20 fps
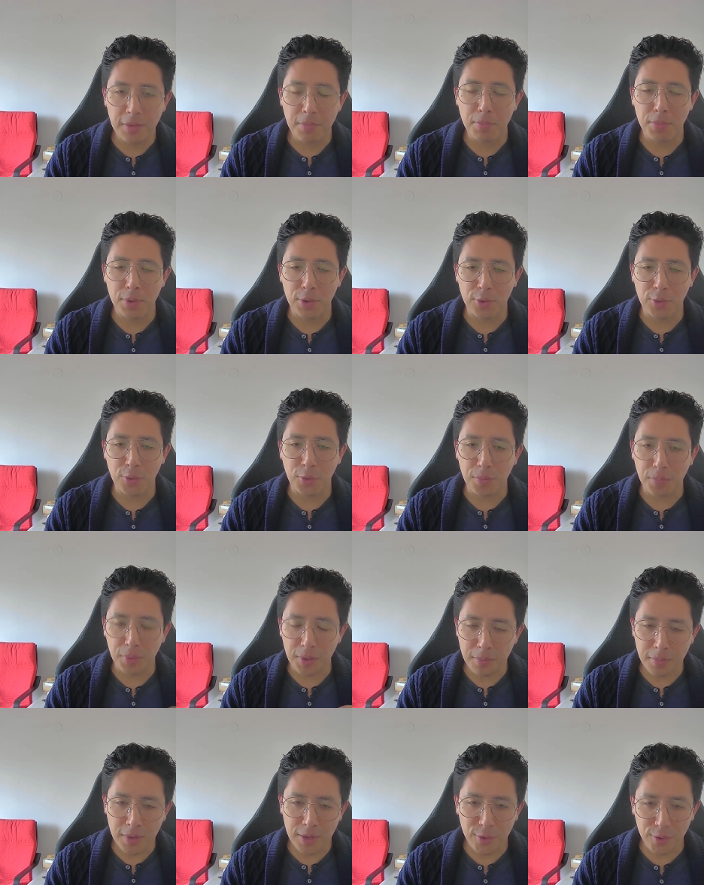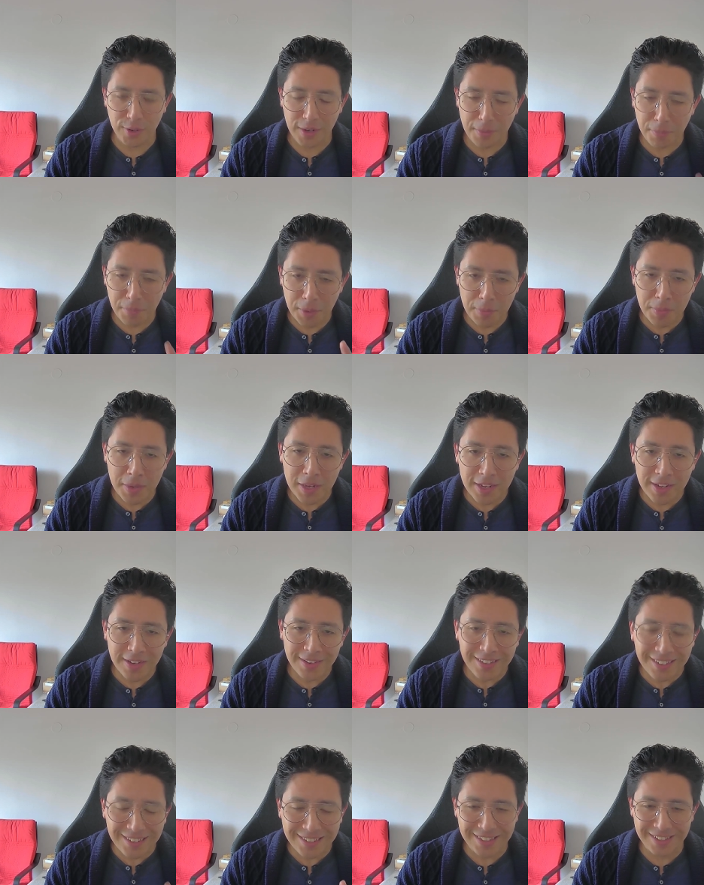Pero lo primero, la primera
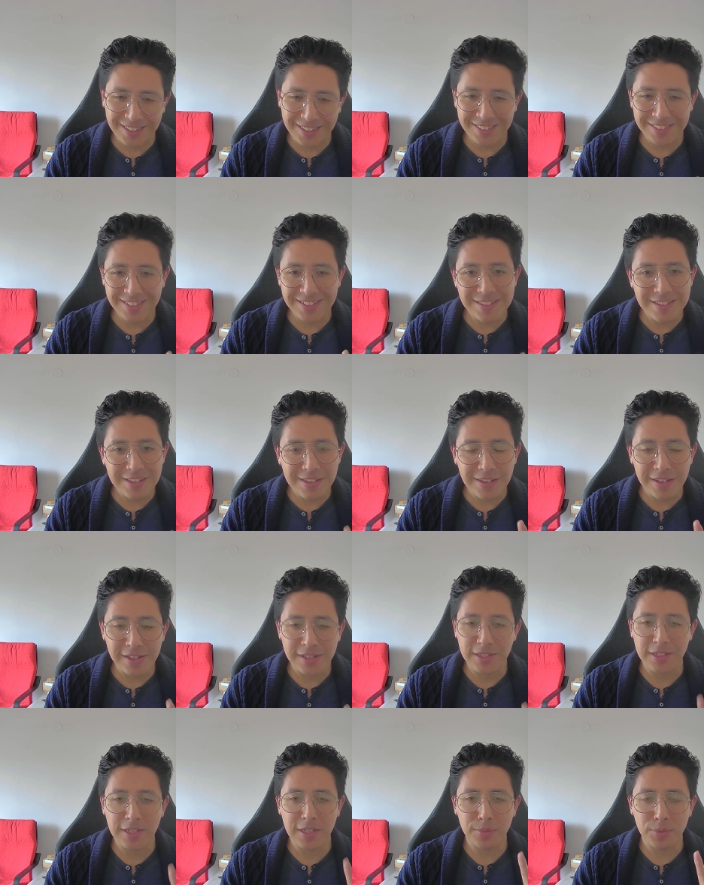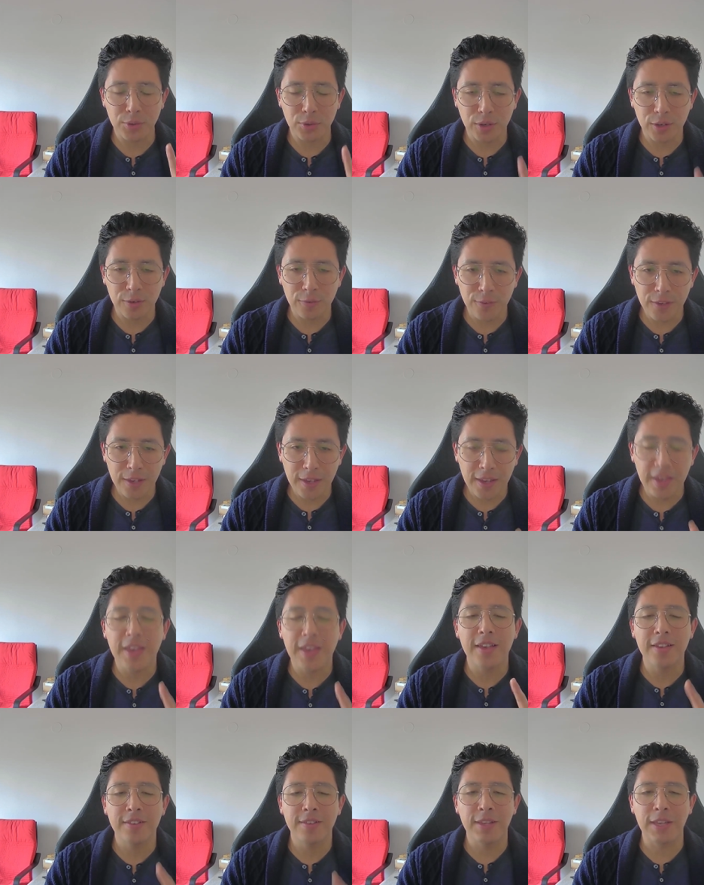regla que te enseñan en criptografía
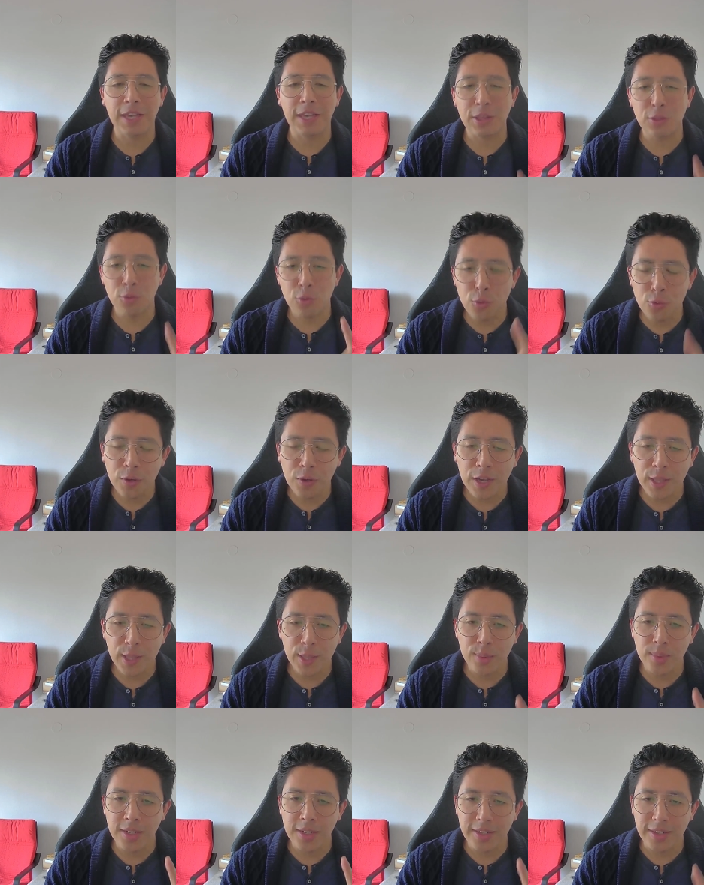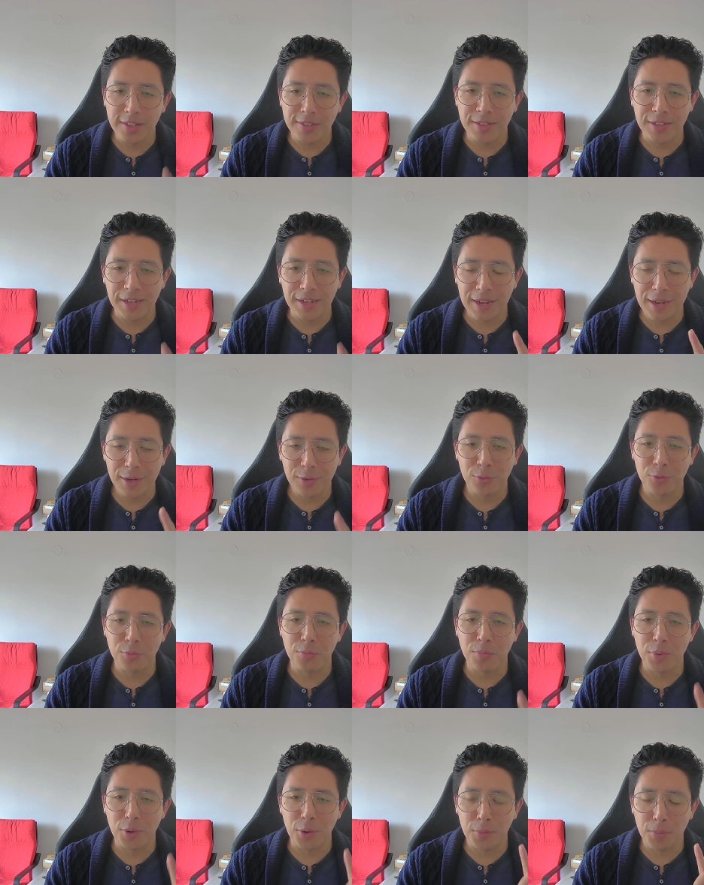es de que nunca deberías crear tu
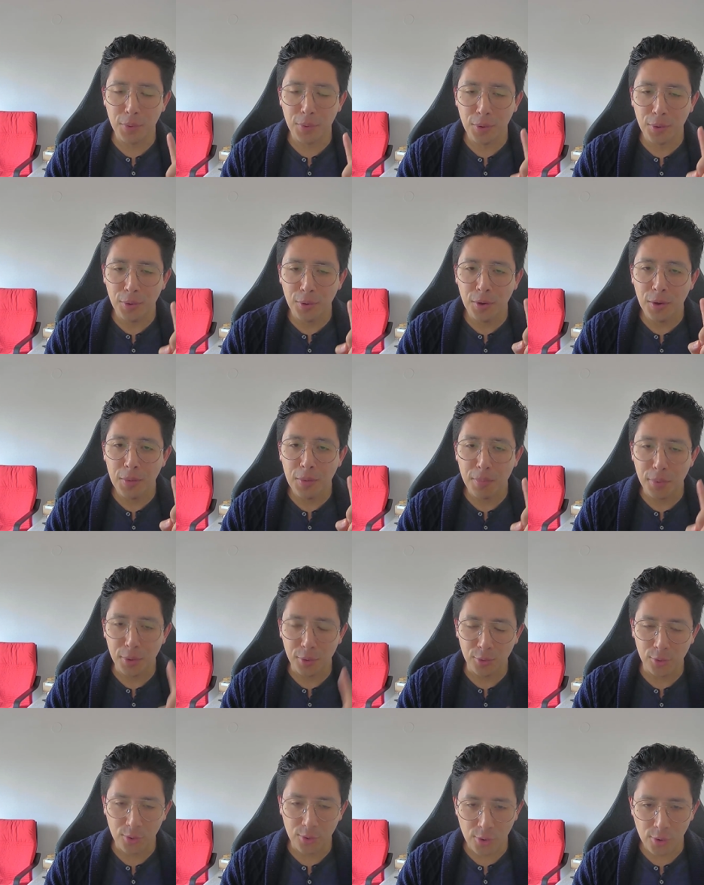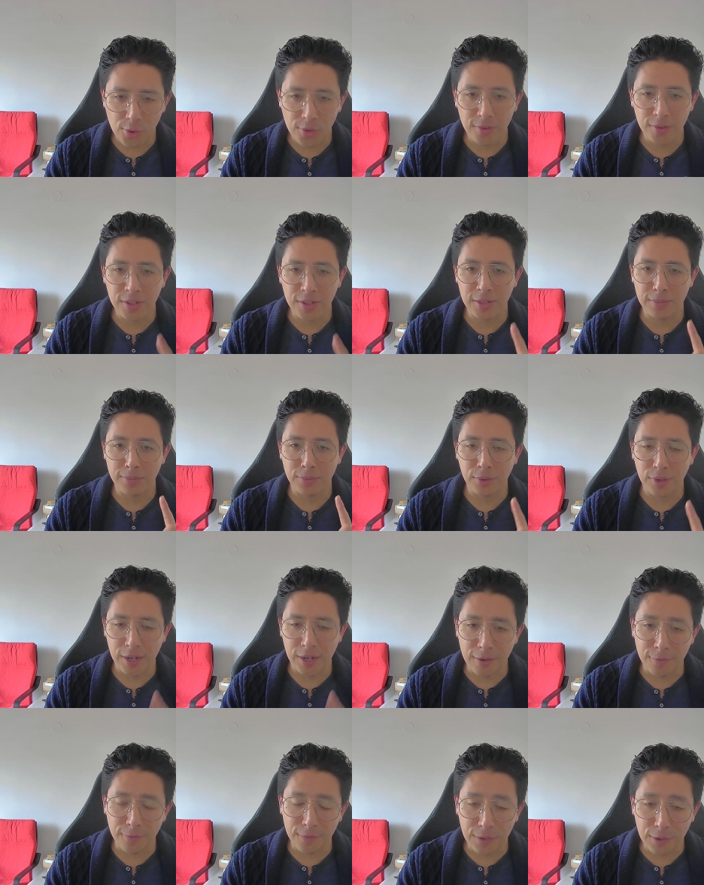propio protocolo
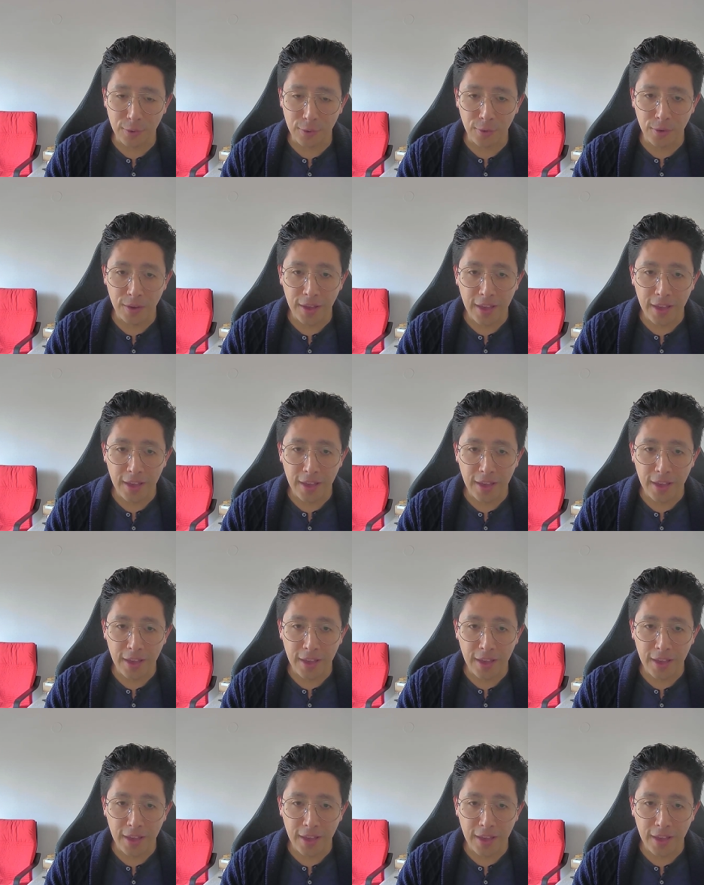criptográfico